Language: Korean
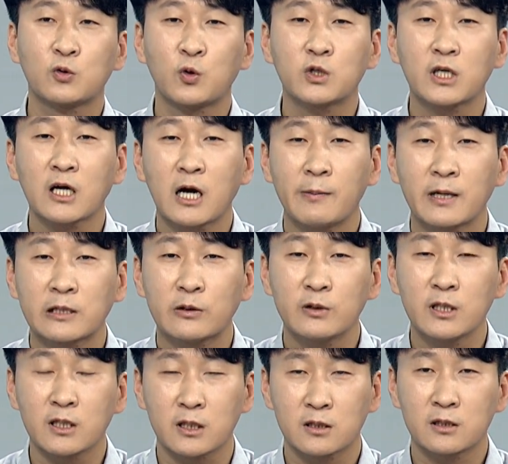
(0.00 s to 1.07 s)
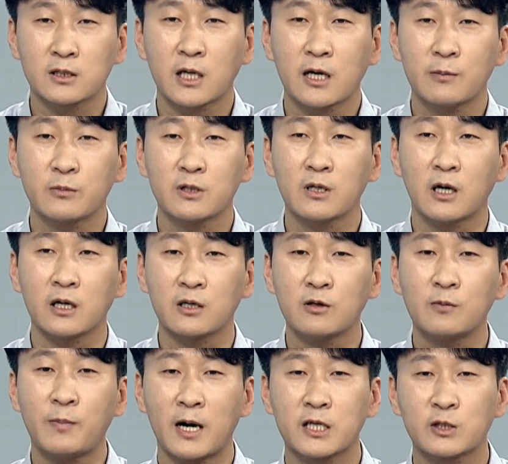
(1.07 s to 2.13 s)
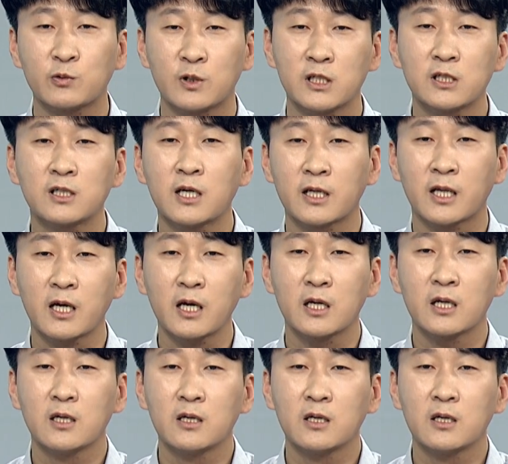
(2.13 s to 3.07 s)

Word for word: 조직에 가봤더니 그 사람들이 아 이런 방식으로 일을 하네.